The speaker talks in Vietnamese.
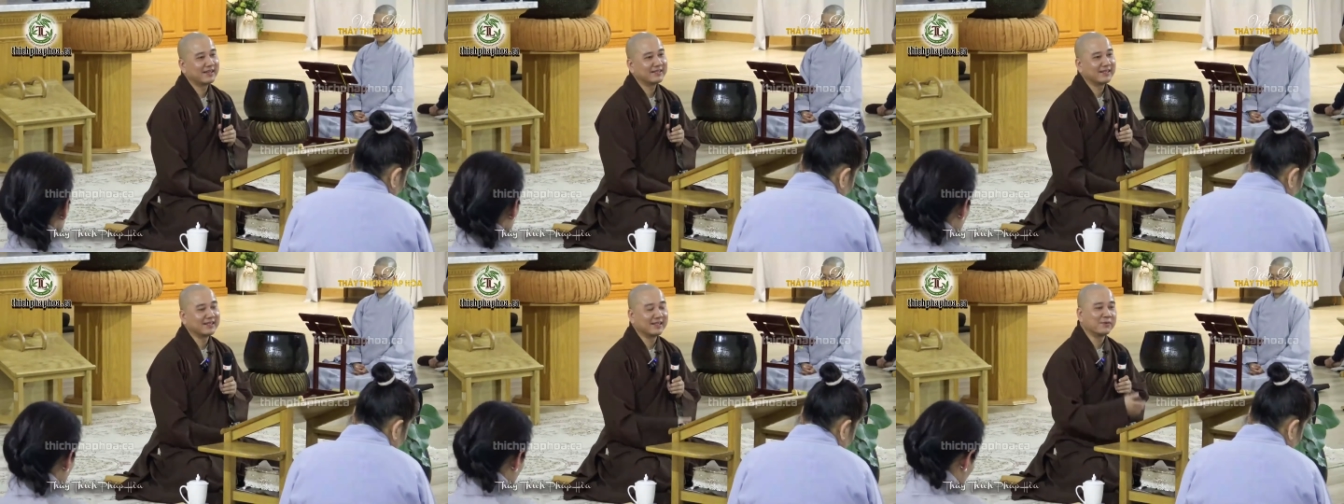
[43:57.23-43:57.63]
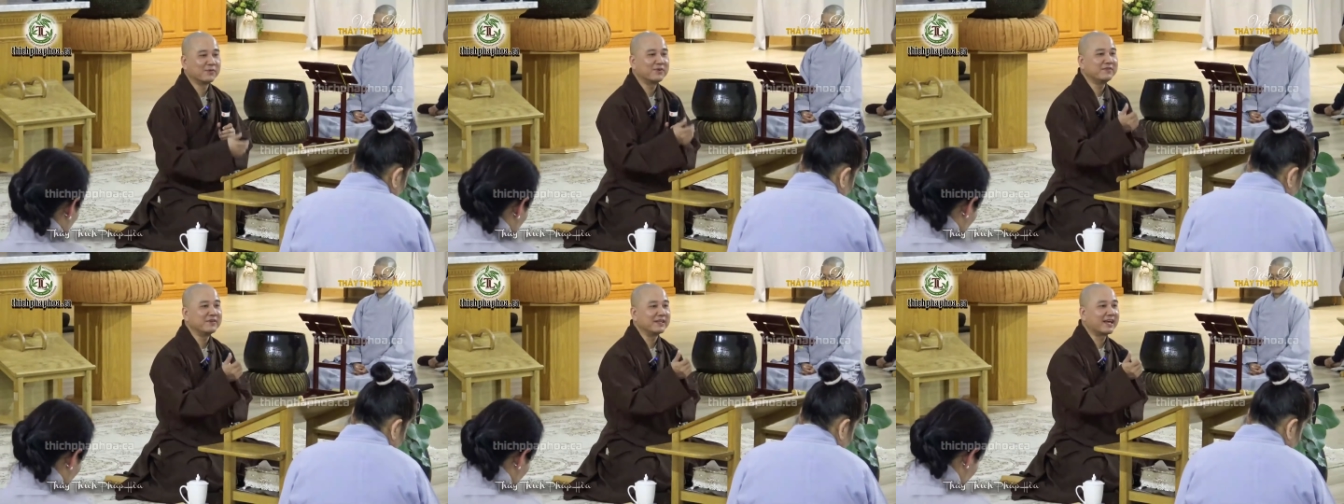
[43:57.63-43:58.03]
Cho nên
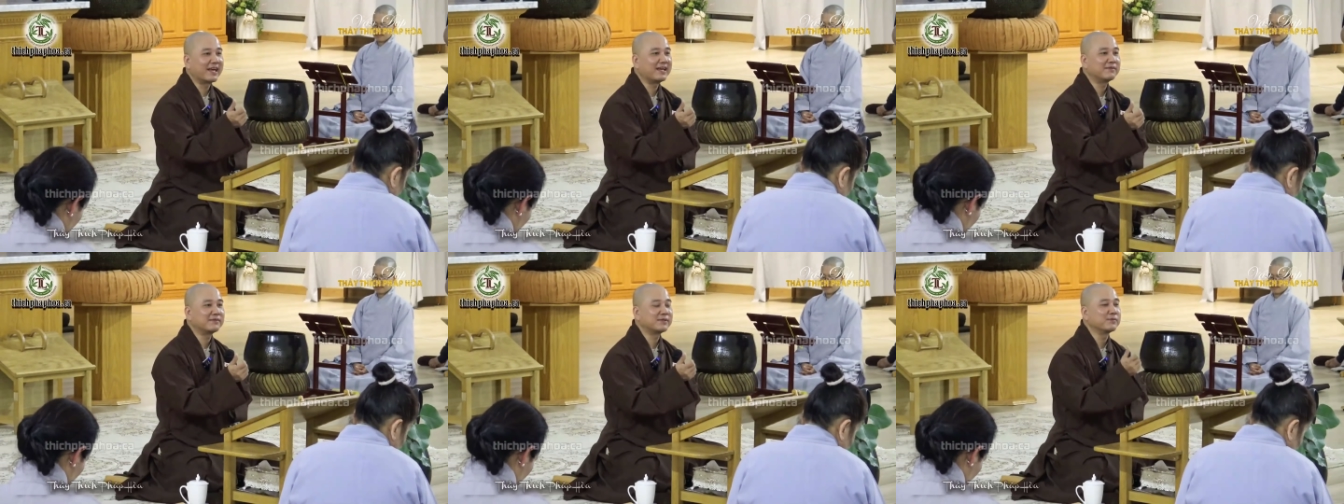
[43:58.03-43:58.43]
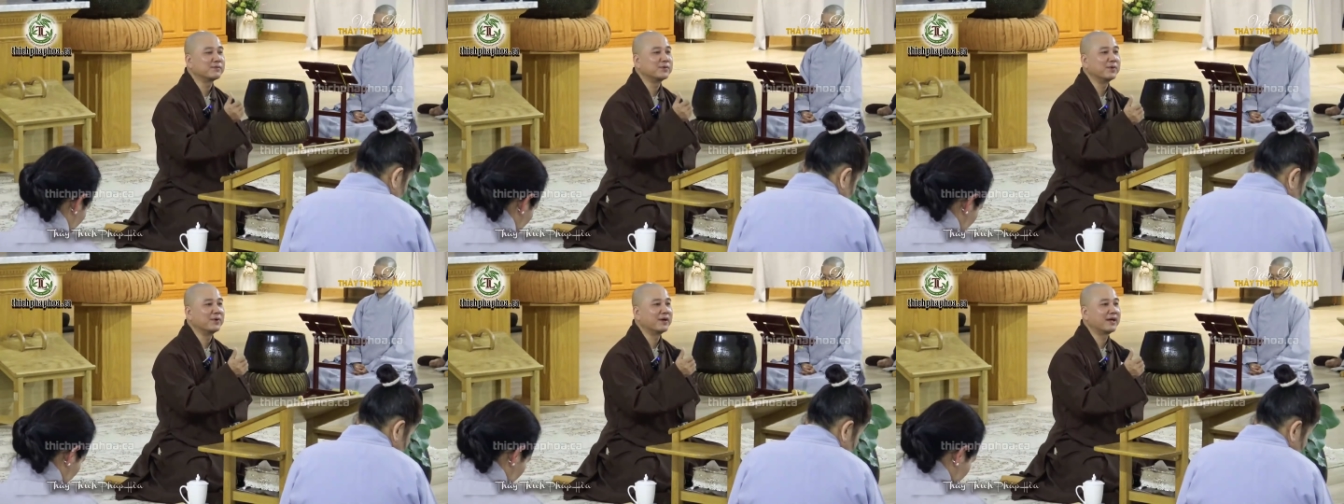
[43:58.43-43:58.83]
quý vị thấy không, trong
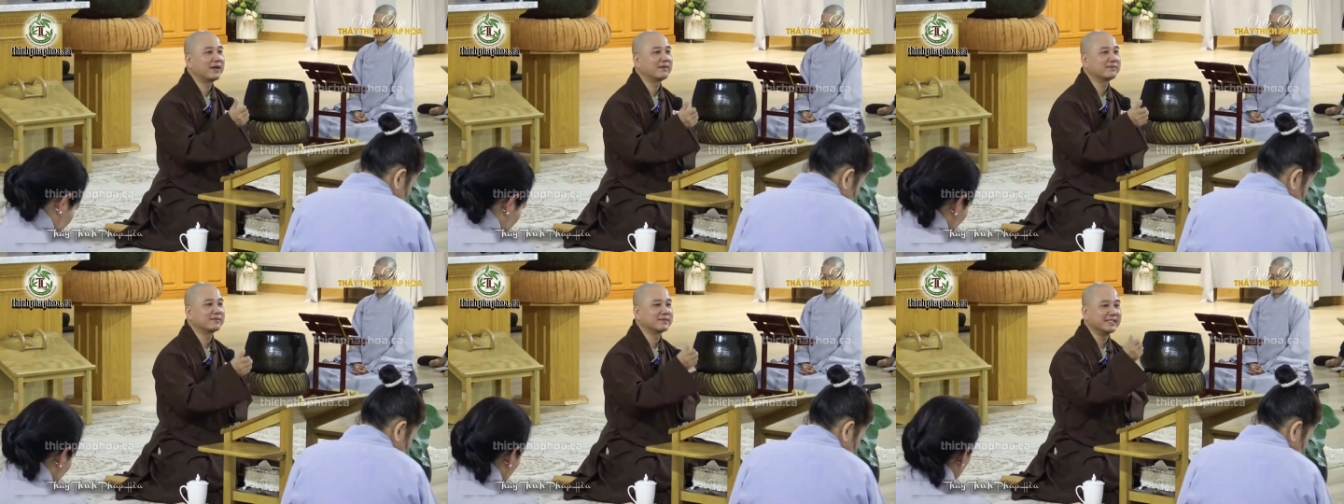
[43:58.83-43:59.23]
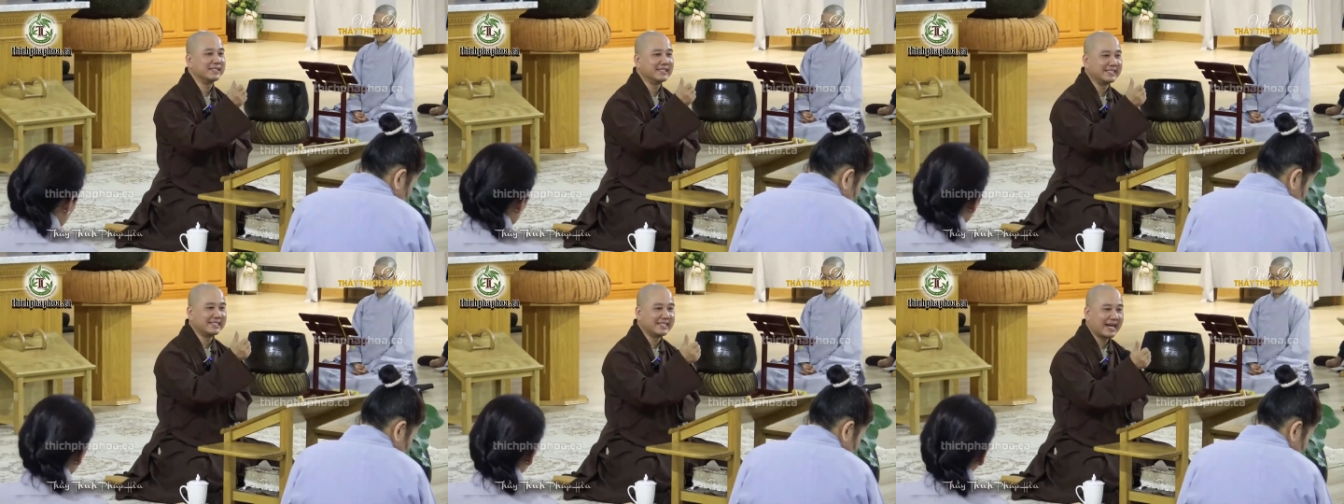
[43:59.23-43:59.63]
chùa ha,
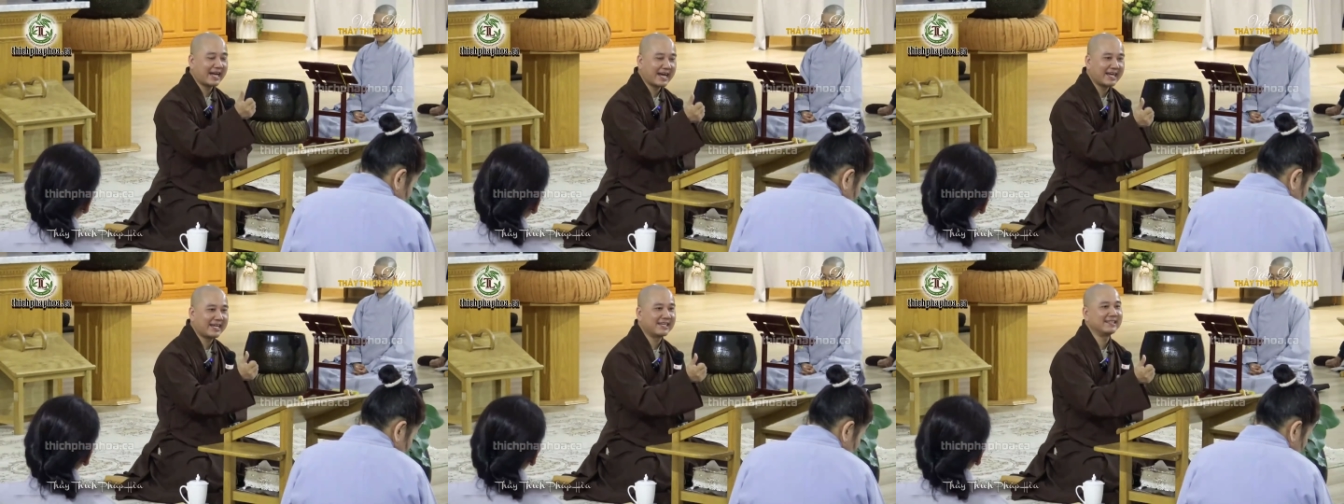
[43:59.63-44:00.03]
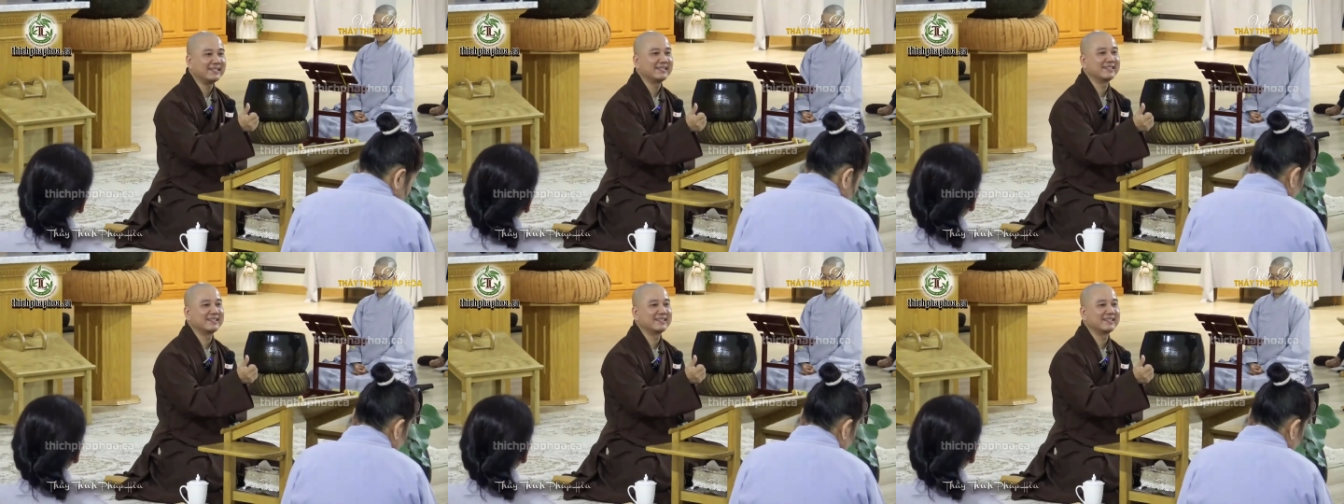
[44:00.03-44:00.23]
trì trai,